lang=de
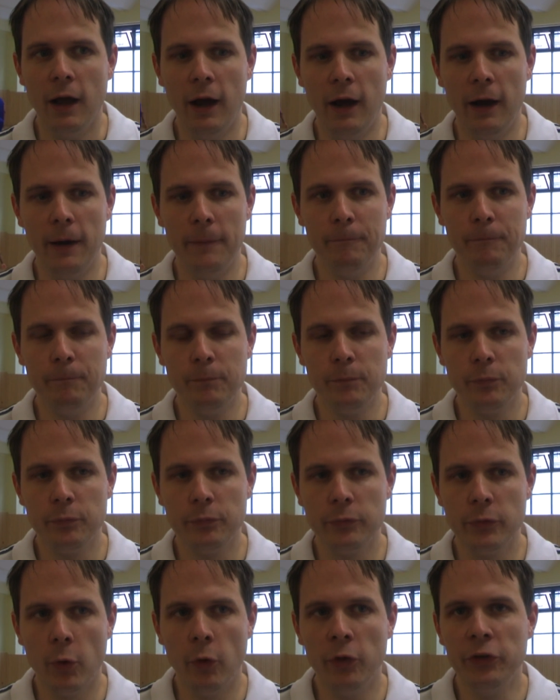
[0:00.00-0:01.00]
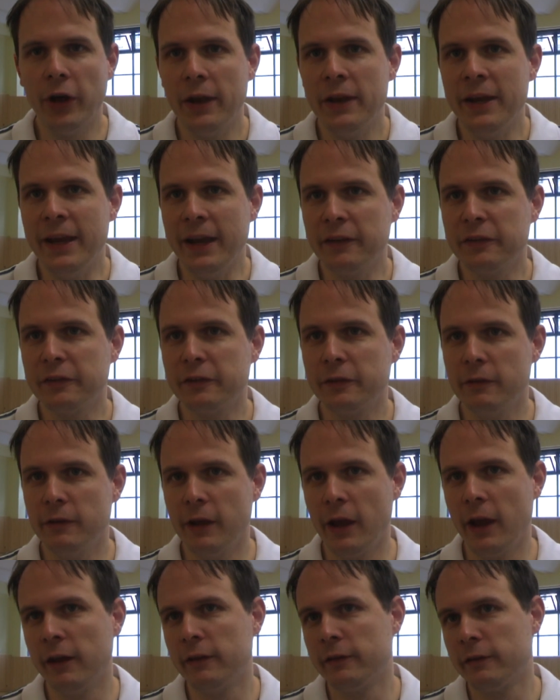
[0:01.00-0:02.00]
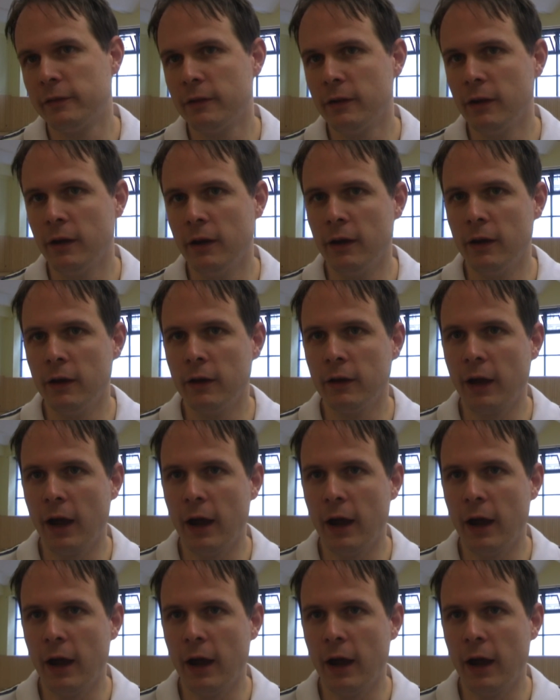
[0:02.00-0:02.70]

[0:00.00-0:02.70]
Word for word: Ähm, und dann Hicks, der jetzt äh,